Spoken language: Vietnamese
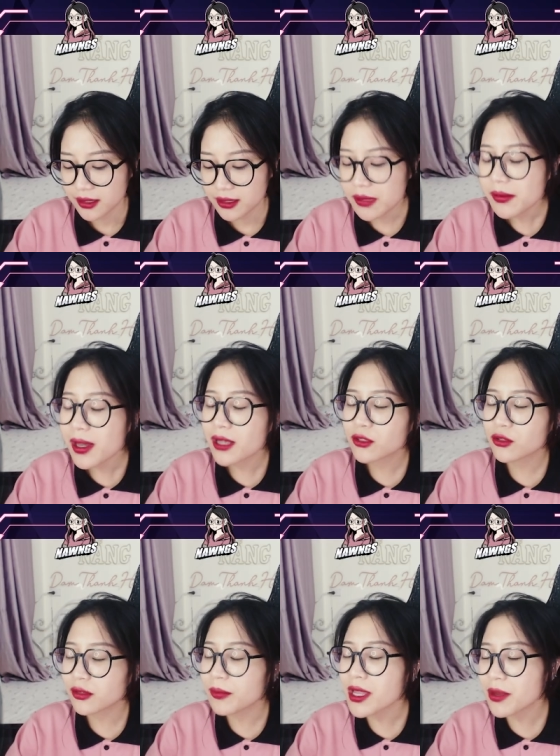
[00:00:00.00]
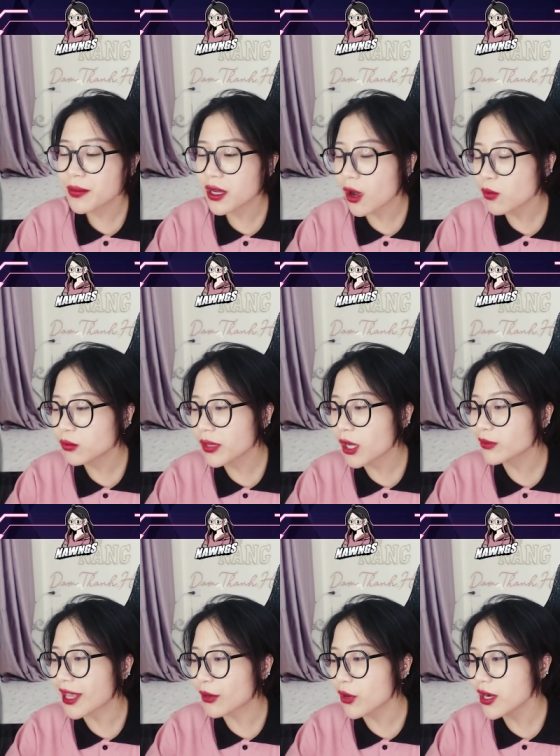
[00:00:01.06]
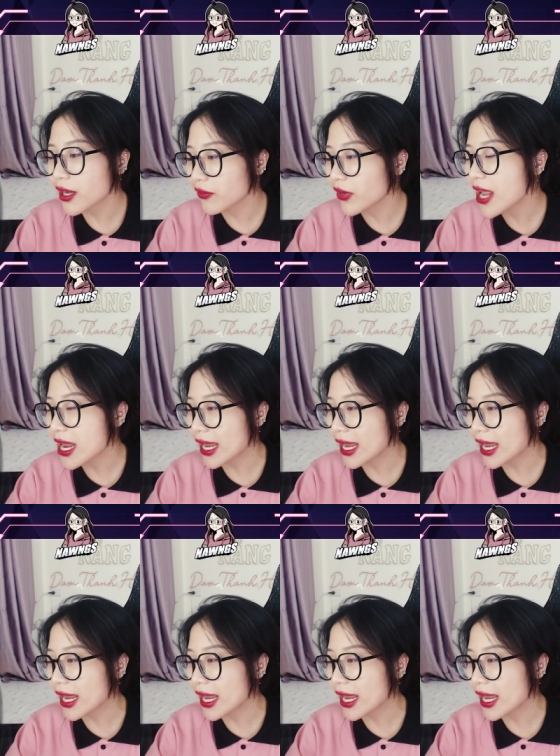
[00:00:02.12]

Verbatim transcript: nhưng mà bây giờ mình không mình không giải quyết được cái vấn đề